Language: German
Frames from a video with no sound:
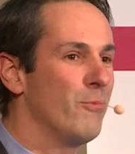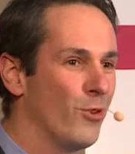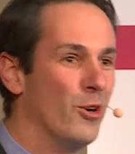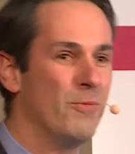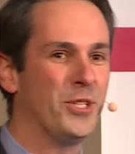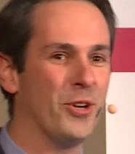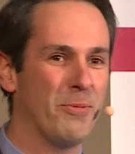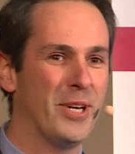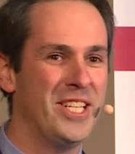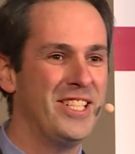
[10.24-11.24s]
freue mich, heute
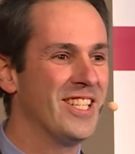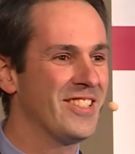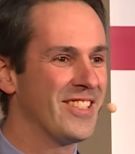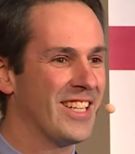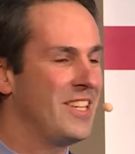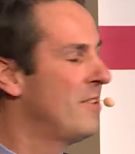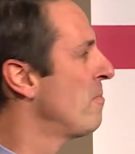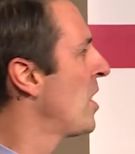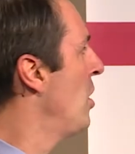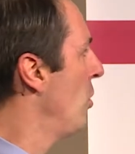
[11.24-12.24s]
bei Ihnen hier zu sein
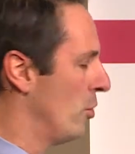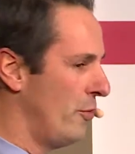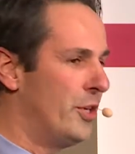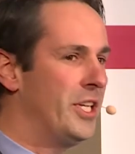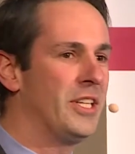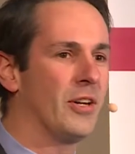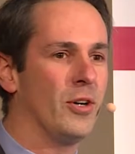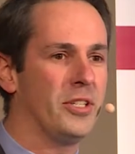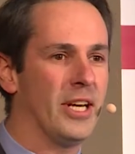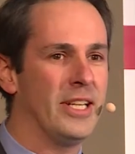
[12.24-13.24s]
und würde Ihnen
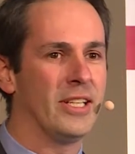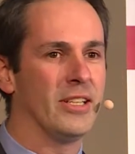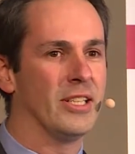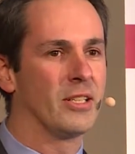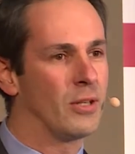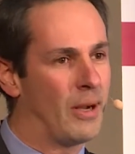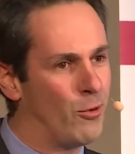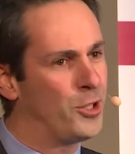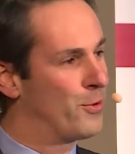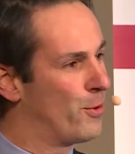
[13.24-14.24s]
heute einen äh,
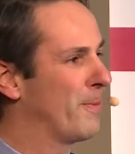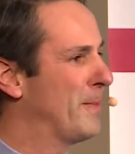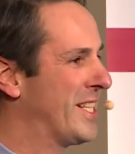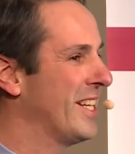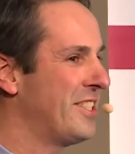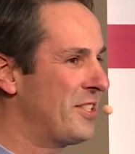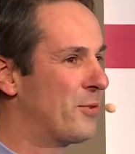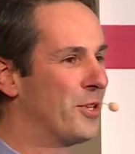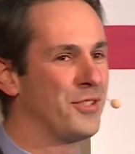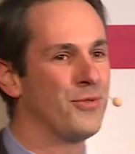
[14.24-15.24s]
wirklich prägnanten
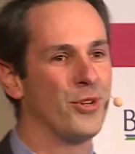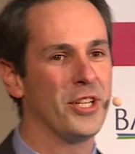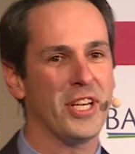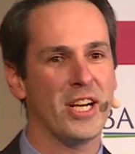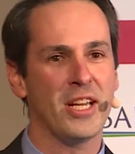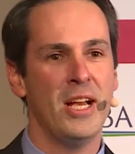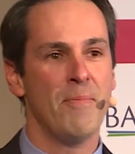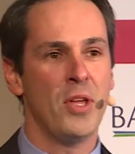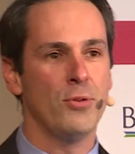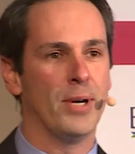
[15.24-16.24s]
kurzen Vortrag
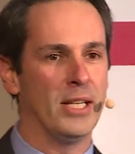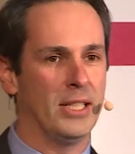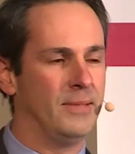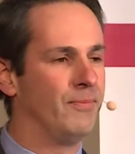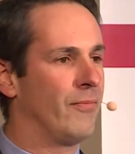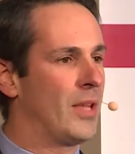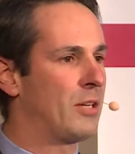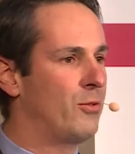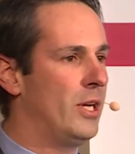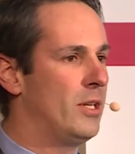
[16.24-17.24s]
über ähm,
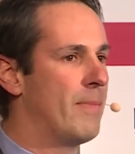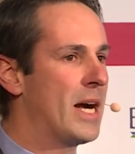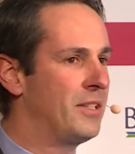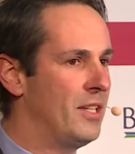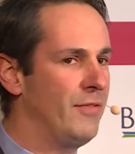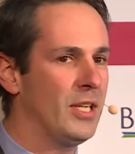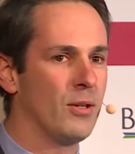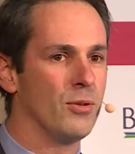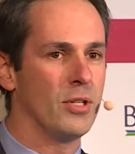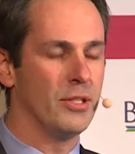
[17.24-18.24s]
aktuelle
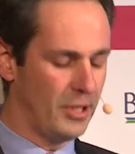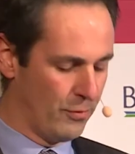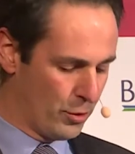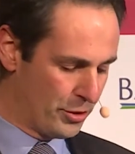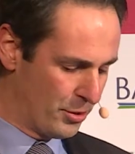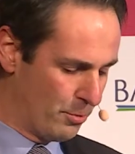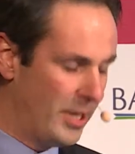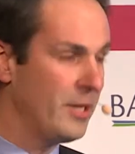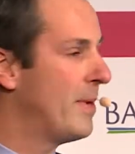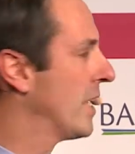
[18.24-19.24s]
Marktentwicklungen auf den Wohnungs- und
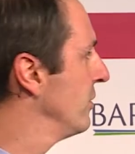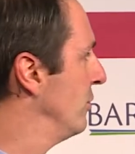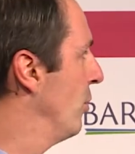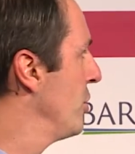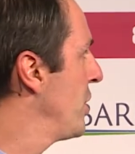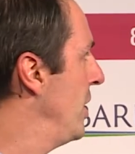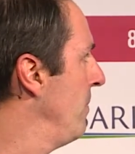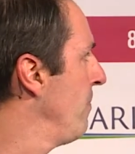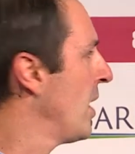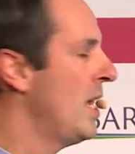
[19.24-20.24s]
Immobilienmärkten
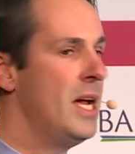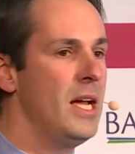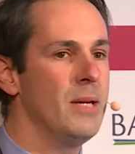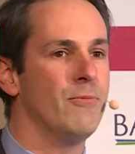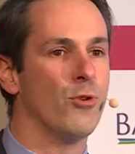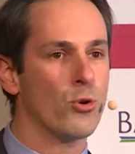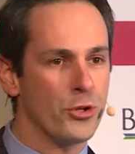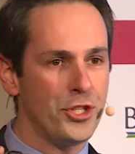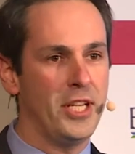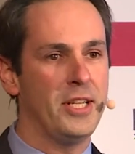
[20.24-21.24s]
vorstellen. Im
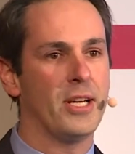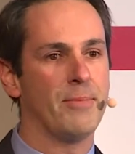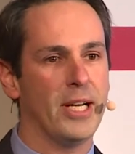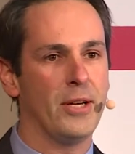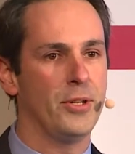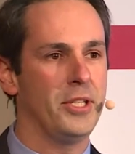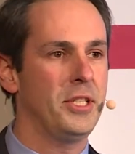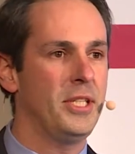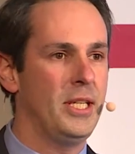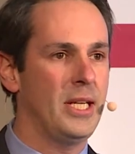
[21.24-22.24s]
Fokus stehen dabei
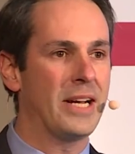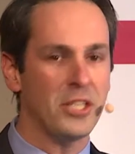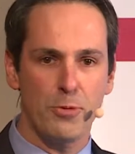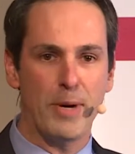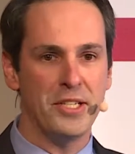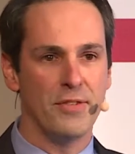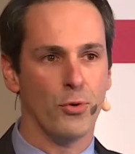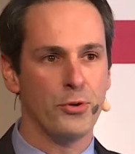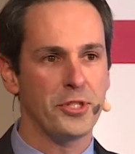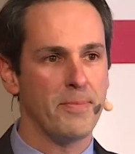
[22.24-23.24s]
heute die angespannten
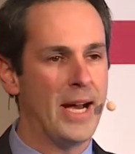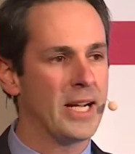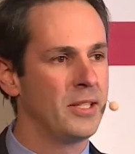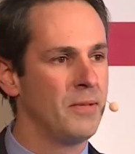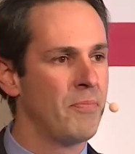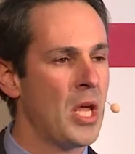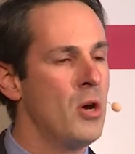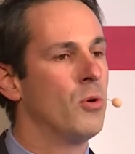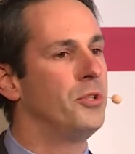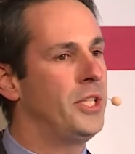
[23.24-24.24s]
Wohnungsmärkte
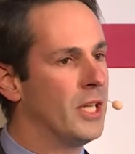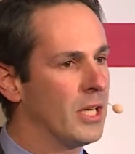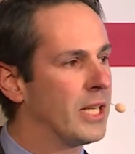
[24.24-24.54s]
und hier